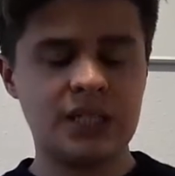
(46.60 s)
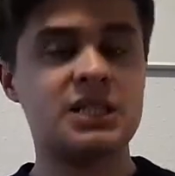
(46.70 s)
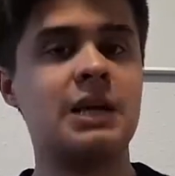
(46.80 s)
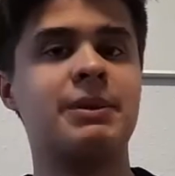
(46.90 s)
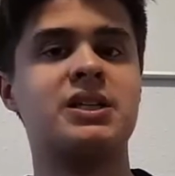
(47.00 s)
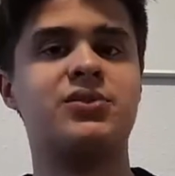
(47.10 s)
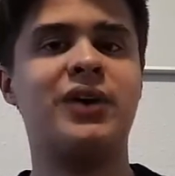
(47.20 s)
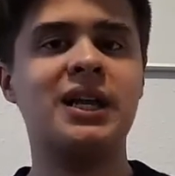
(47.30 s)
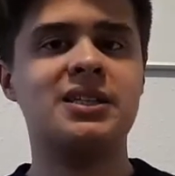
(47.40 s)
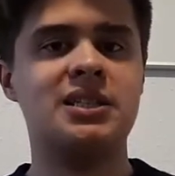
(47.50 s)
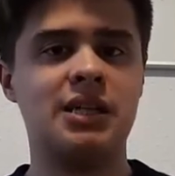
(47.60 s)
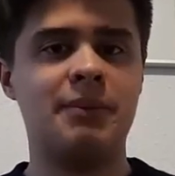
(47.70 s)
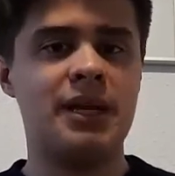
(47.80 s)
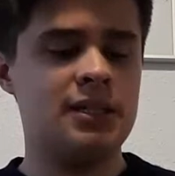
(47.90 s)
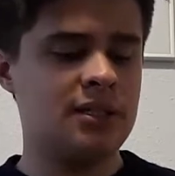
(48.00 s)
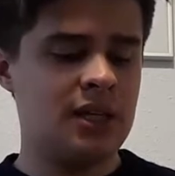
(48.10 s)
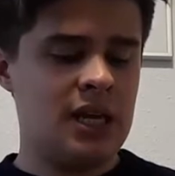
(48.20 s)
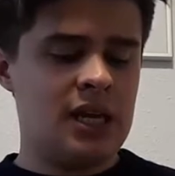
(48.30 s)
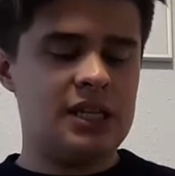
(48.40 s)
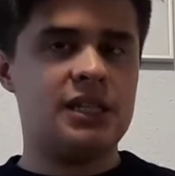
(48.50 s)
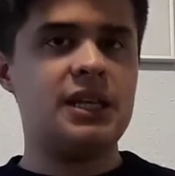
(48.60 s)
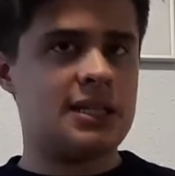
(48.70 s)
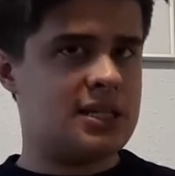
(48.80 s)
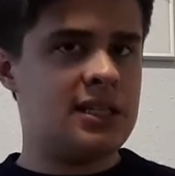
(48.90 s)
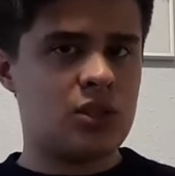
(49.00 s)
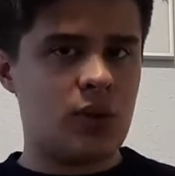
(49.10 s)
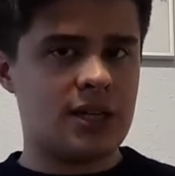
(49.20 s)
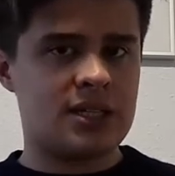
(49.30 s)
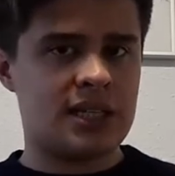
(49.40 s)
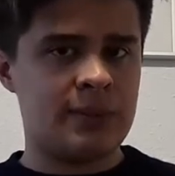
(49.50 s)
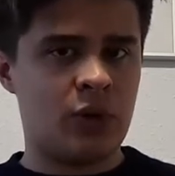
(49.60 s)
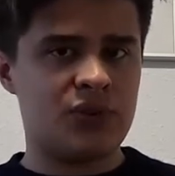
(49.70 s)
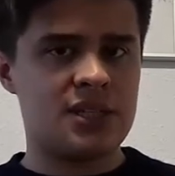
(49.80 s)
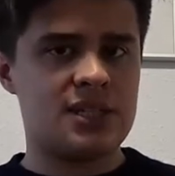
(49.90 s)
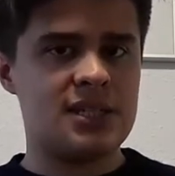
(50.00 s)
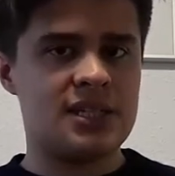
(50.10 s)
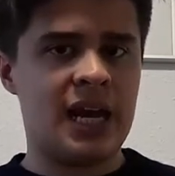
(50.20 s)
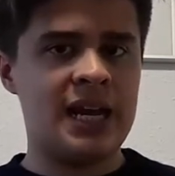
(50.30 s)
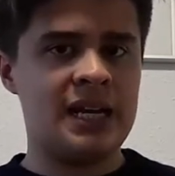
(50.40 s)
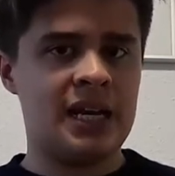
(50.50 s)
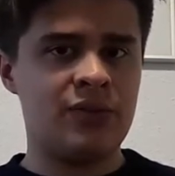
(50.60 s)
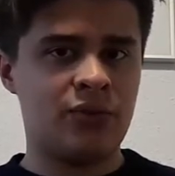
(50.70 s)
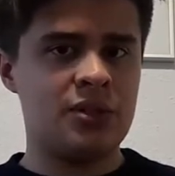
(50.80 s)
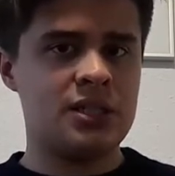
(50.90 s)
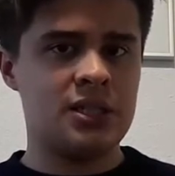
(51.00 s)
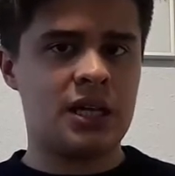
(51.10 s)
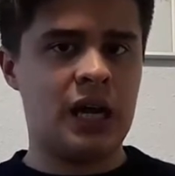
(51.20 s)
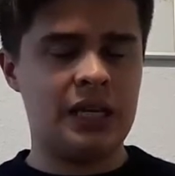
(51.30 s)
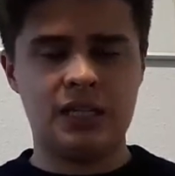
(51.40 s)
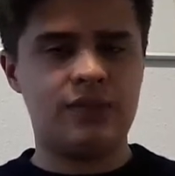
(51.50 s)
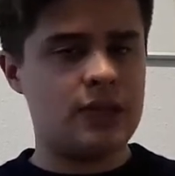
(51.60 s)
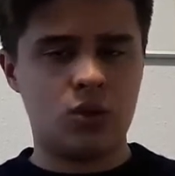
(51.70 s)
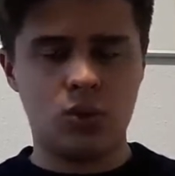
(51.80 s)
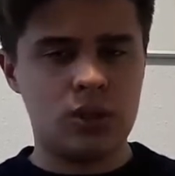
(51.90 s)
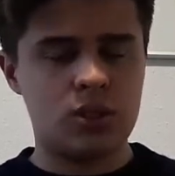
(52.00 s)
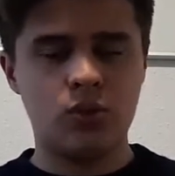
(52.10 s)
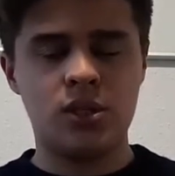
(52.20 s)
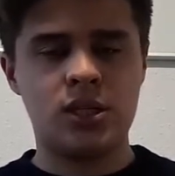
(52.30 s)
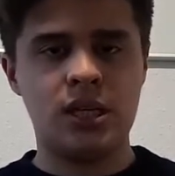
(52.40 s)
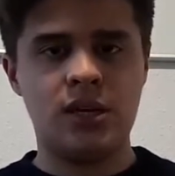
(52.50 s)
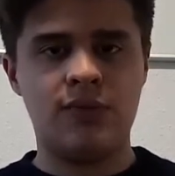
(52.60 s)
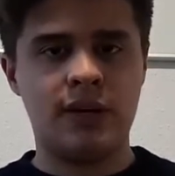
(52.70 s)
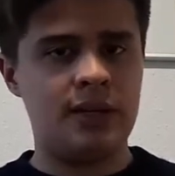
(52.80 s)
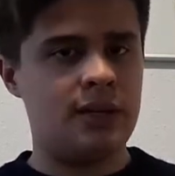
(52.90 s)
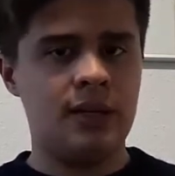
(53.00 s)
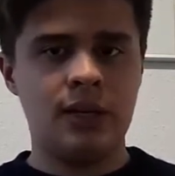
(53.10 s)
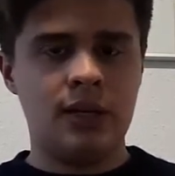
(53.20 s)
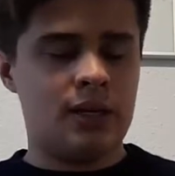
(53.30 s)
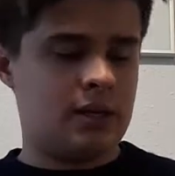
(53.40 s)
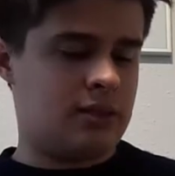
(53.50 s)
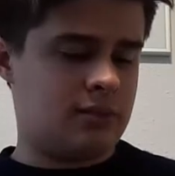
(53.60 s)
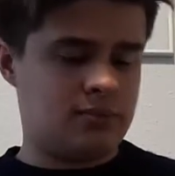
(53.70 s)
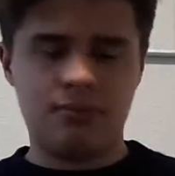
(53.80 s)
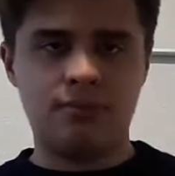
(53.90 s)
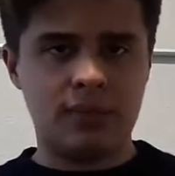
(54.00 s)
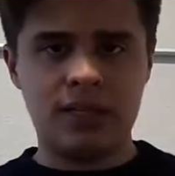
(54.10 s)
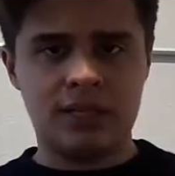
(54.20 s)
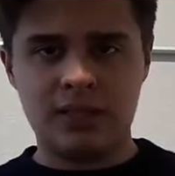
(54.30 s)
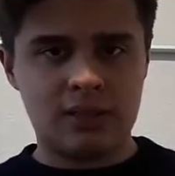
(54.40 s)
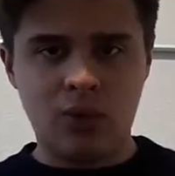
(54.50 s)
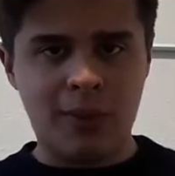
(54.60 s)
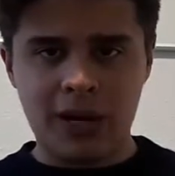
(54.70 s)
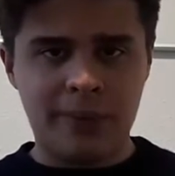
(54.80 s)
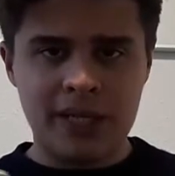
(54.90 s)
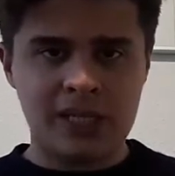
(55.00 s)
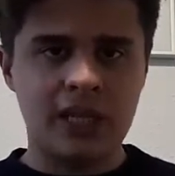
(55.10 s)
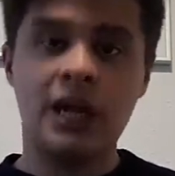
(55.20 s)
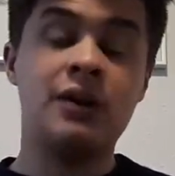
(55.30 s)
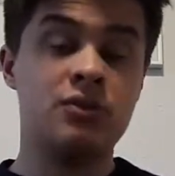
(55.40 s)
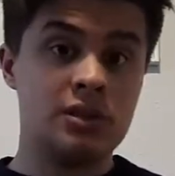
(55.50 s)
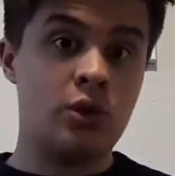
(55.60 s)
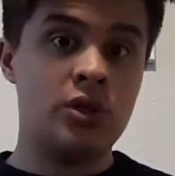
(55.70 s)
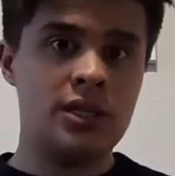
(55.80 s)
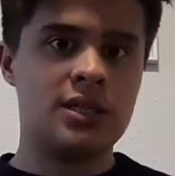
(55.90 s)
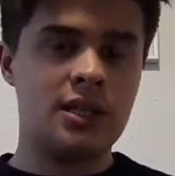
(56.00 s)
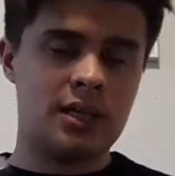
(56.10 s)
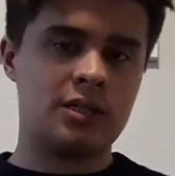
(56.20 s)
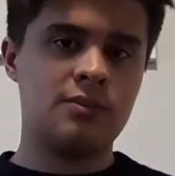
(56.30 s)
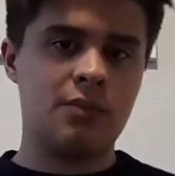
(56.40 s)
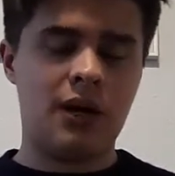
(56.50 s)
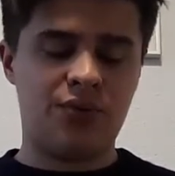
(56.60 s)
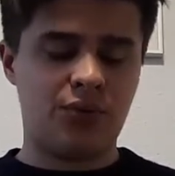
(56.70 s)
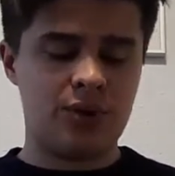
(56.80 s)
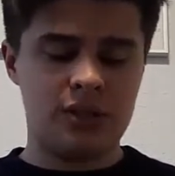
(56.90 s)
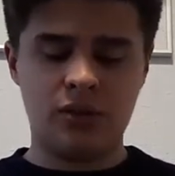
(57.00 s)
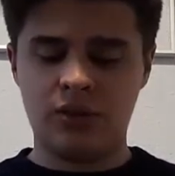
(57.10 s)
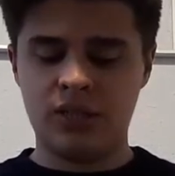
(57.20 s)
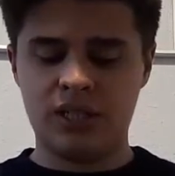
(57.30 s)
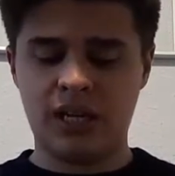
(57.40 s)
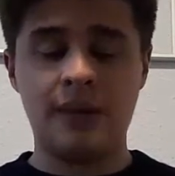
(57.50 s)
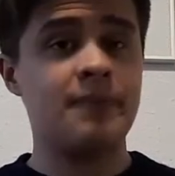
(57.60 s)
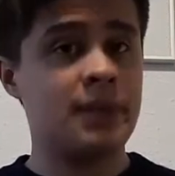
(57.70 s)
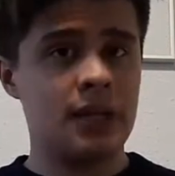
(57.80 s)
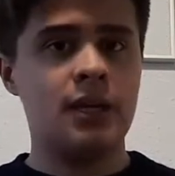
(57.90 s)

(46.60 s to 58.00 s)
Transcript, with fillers: Das ist aber das Fazit am Ende. Ich gehe jetzt nicht so extrem auf das Design ein von diesen Karten. Ich werde kurz durchgehen, weil äh, das sind normale bicycle Karten es könnte ja sein, dass ein paar von euch die noch nicht kennen.